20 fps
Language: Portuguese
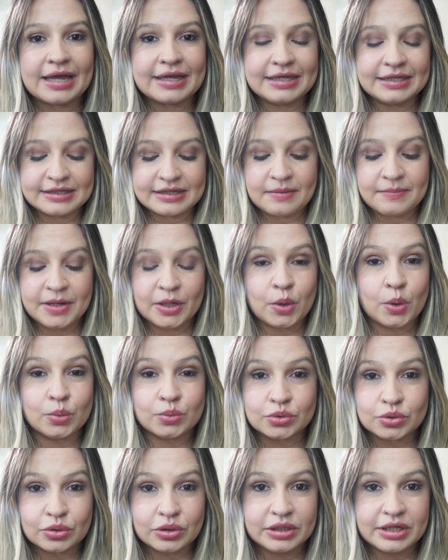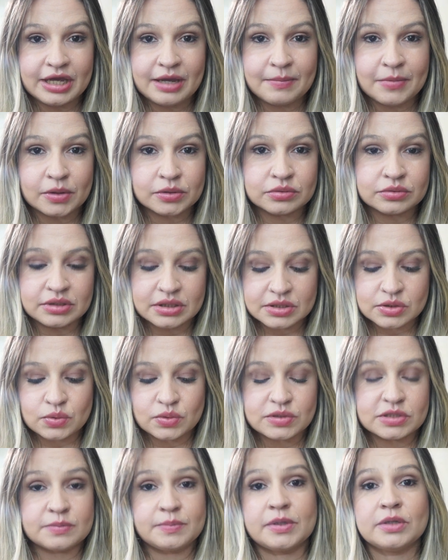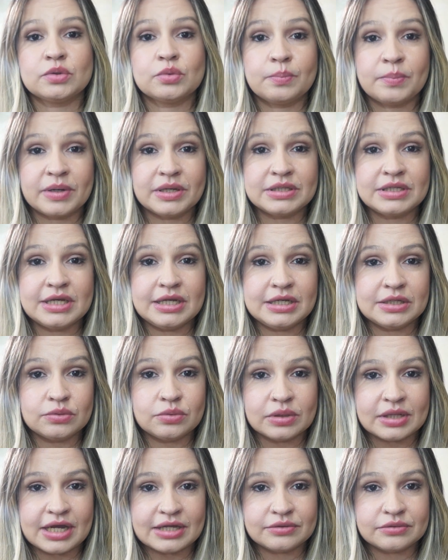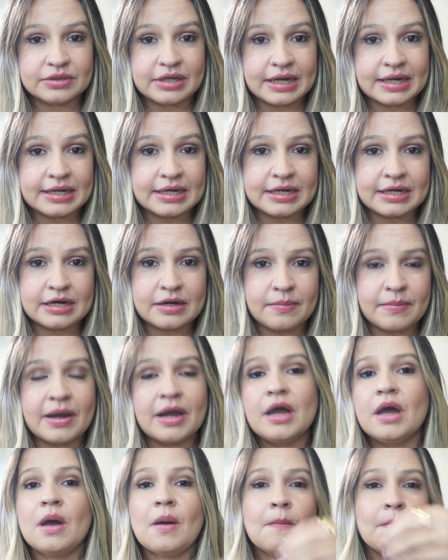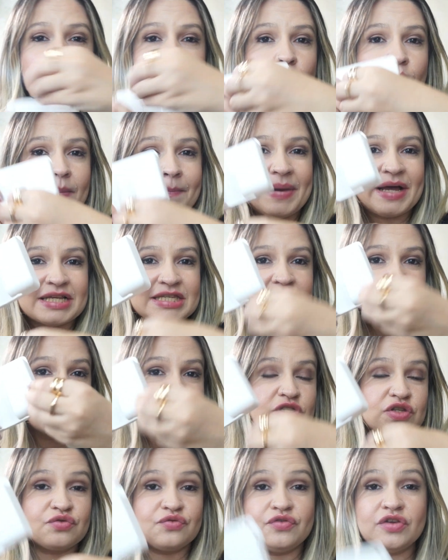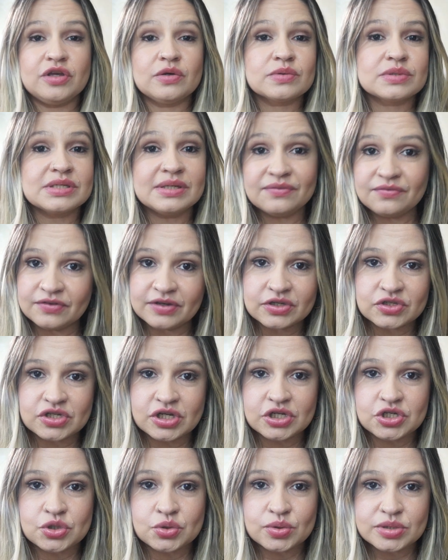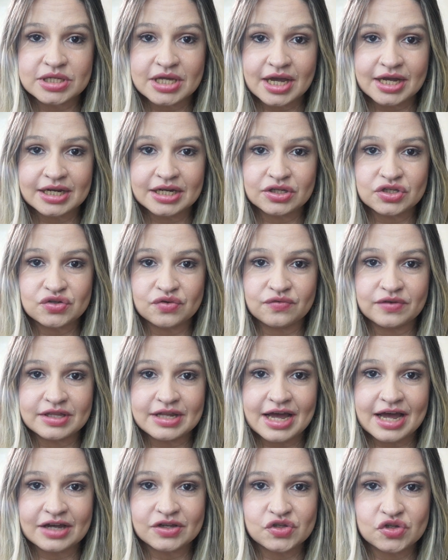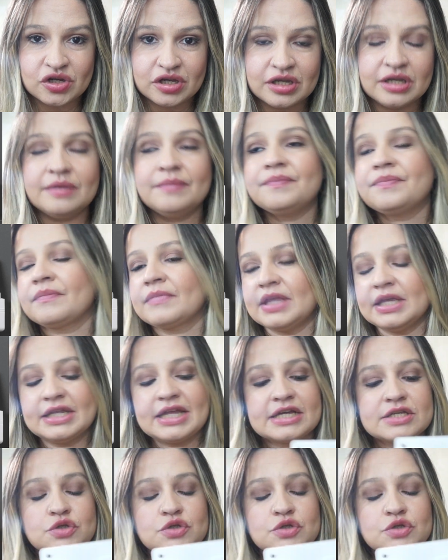aqui também controle remoto das coisas pra não perder ali do lado da cama, passar os fios, enfim, gente, usem a criatividade aí que dá